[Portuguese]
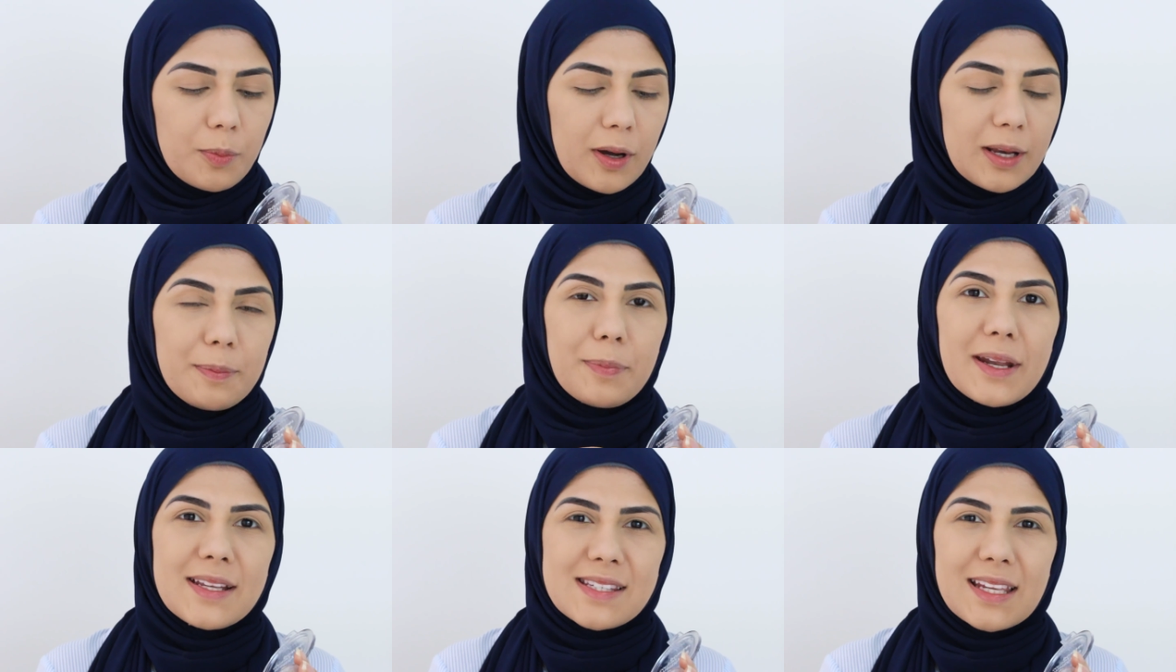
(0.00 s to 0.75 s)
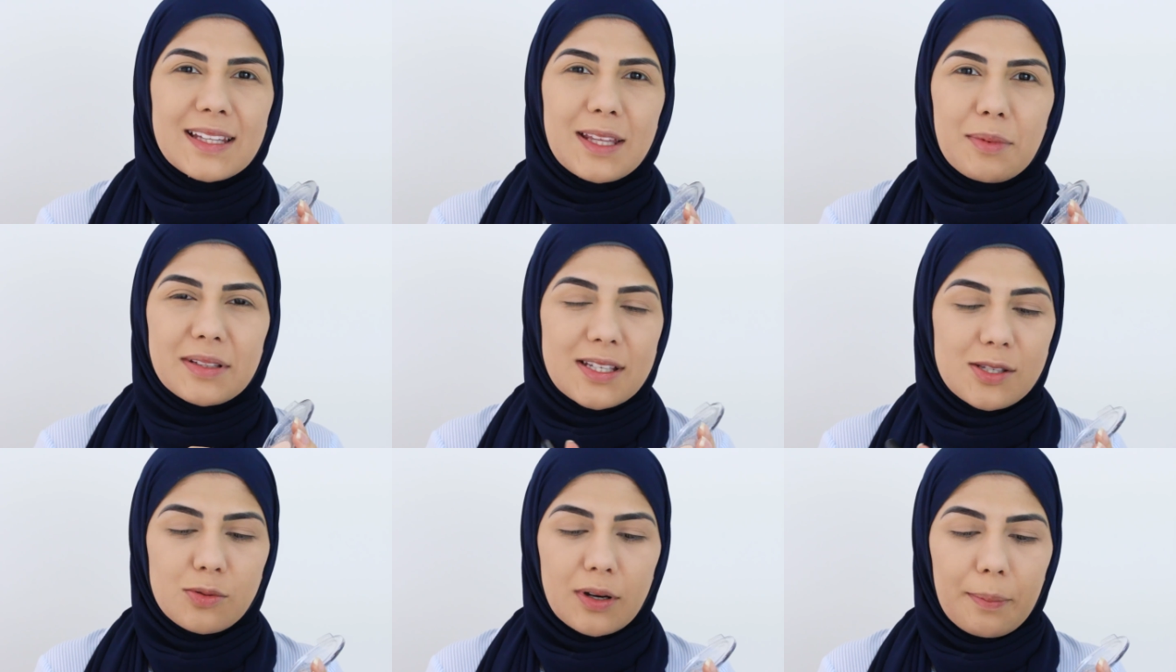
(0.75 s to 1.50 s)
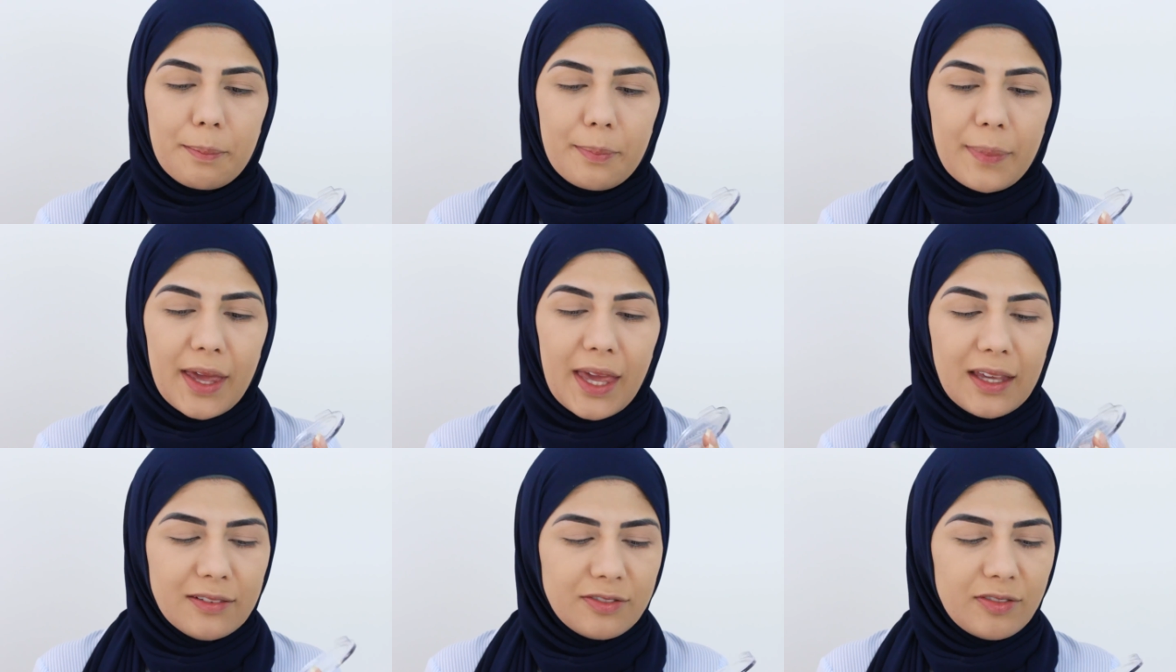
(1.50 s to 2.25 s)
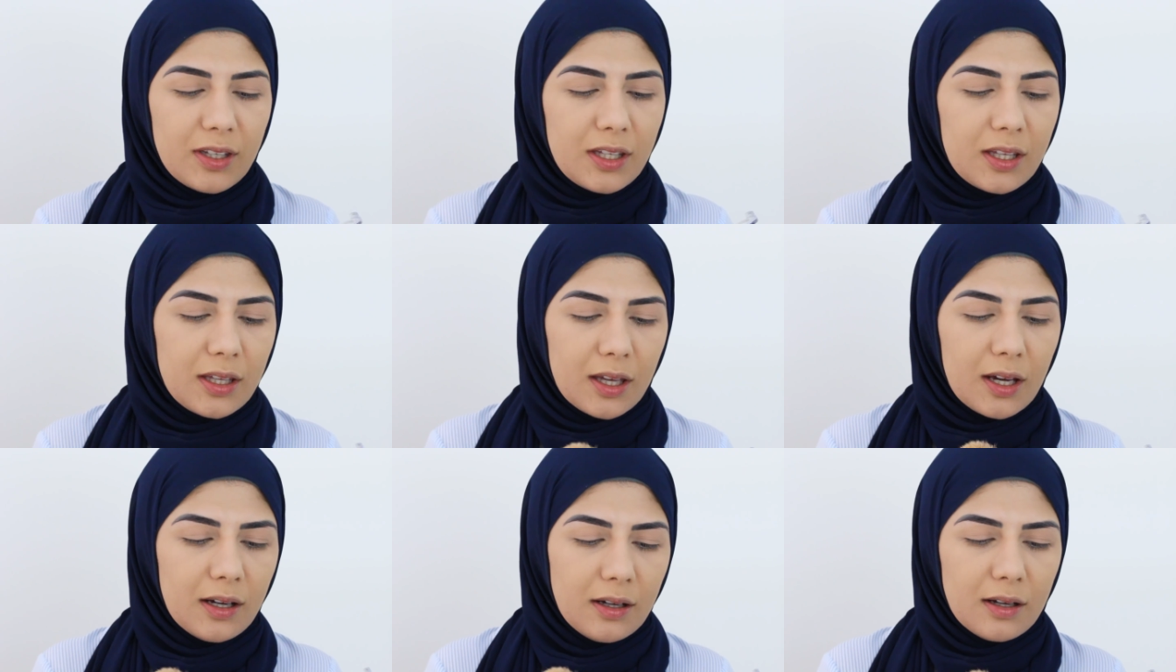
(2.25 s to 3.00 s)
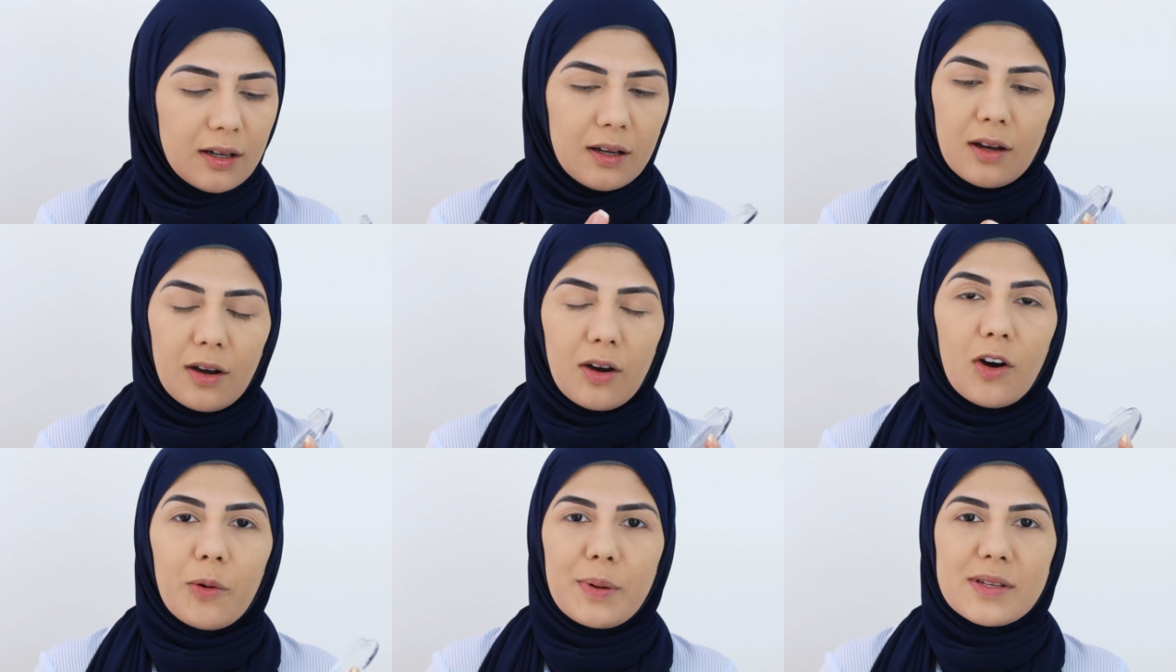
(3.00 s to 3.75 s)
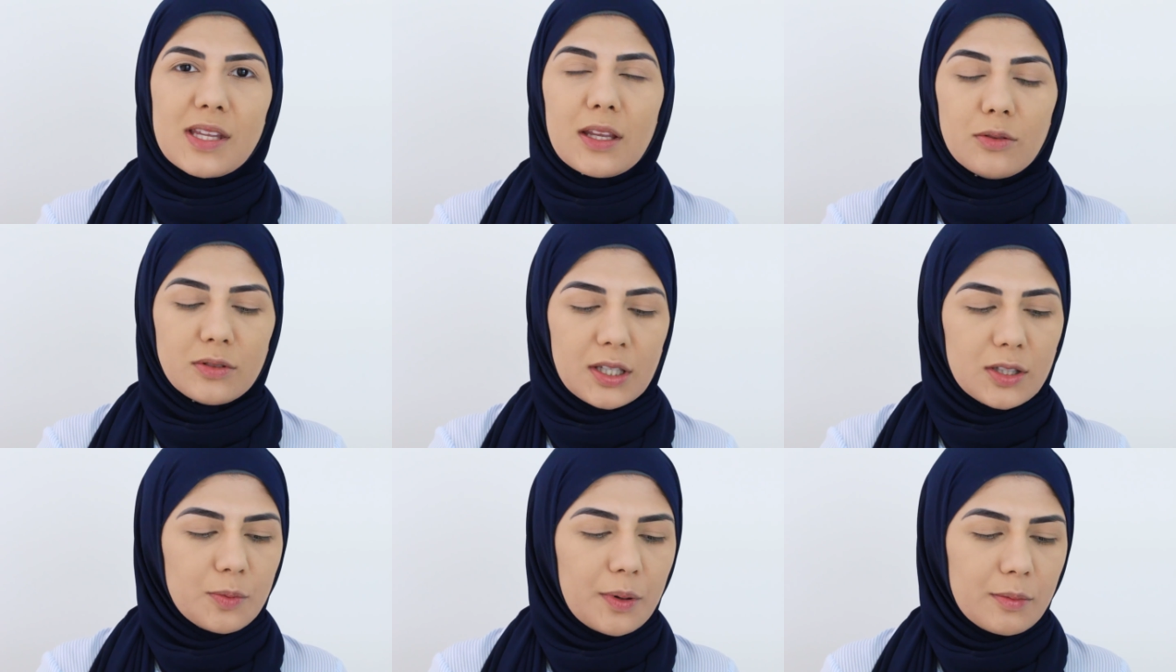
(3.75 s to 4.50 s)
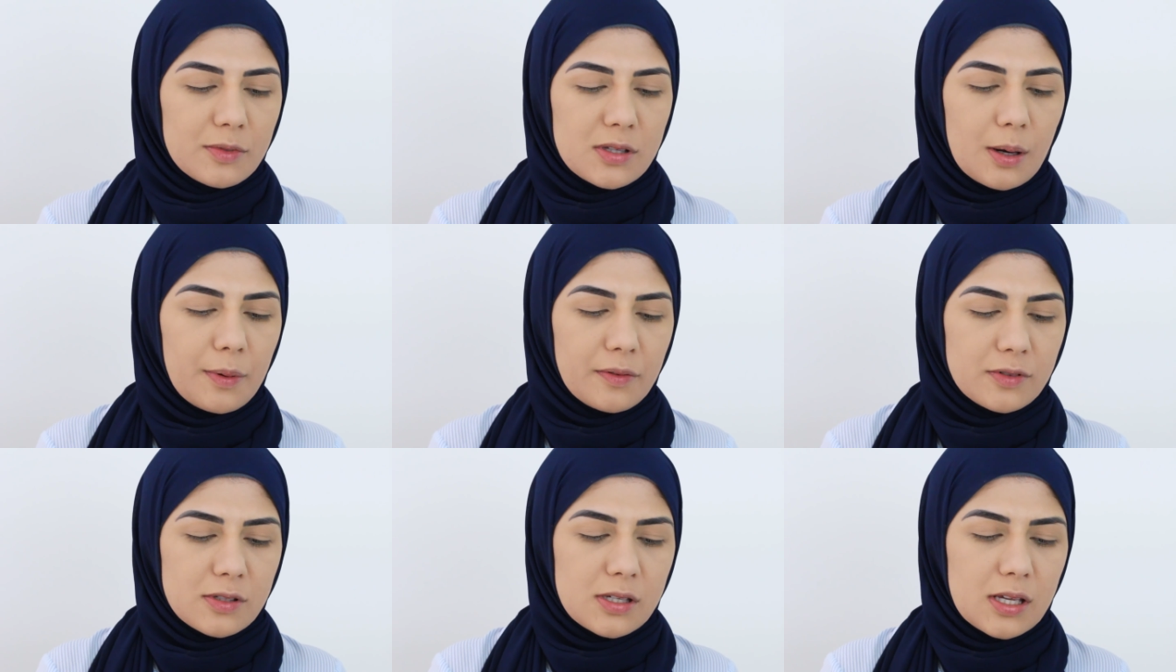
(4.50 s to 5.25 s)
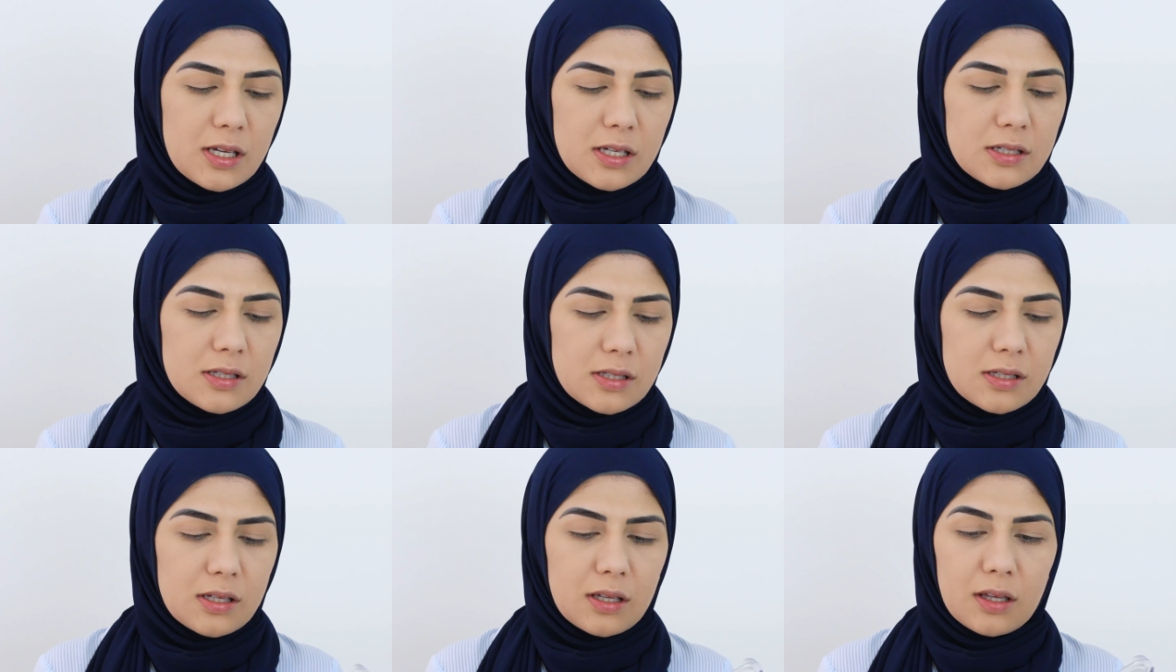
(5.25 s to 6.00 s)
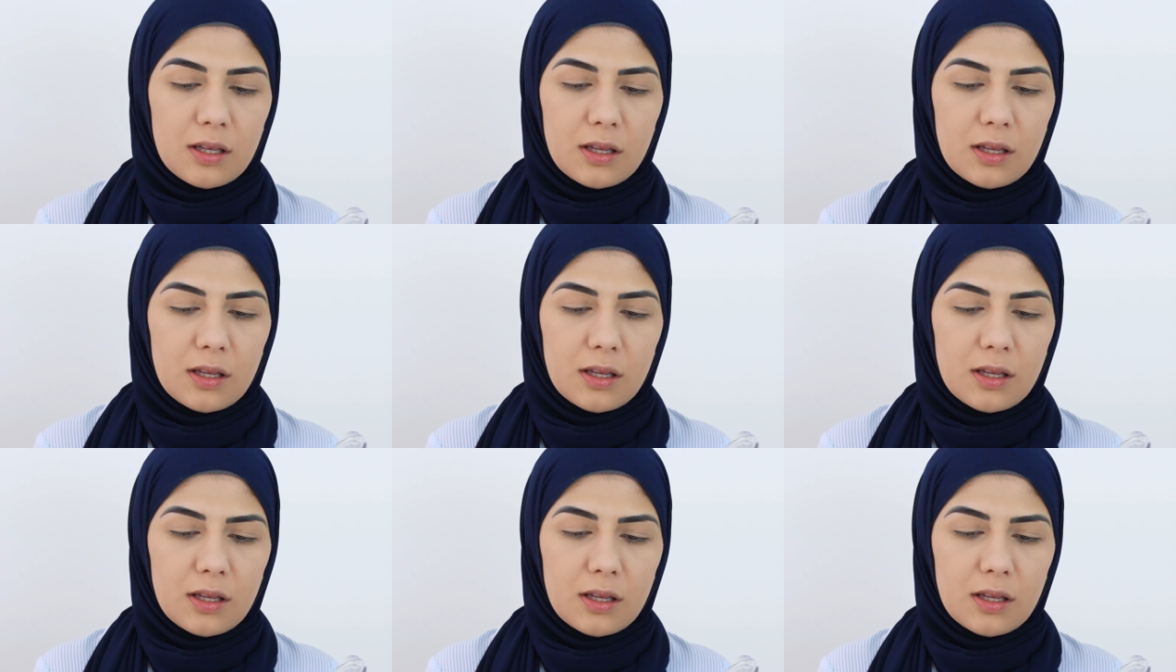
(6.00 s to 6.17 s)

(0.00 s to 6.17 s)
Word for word: pole parece que ele tem uma textura bem fininha. Ó, passei no dedo pra mostrar pra vocês.